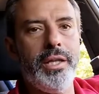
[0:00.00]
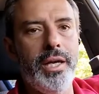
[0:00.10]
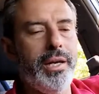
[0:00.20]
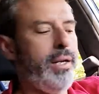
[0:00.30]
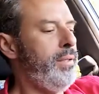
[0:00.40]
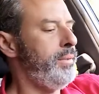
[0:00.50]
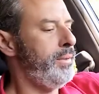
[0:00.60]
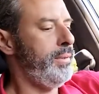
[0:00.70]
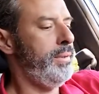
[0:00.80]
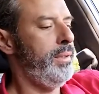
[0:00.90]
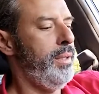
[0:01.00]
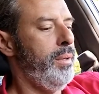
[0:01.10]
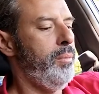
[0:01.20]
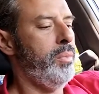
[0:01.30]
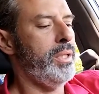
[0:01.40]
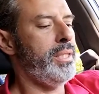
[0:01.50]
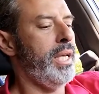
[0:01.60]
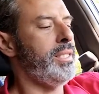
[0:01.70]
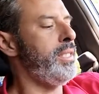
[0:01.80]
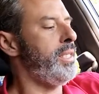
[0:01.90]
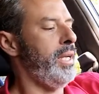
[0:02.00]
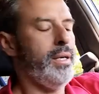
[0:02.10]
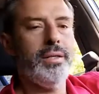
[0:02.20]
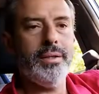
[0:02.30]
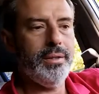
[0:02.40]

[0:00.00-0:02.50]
Tierra, pues que así sea.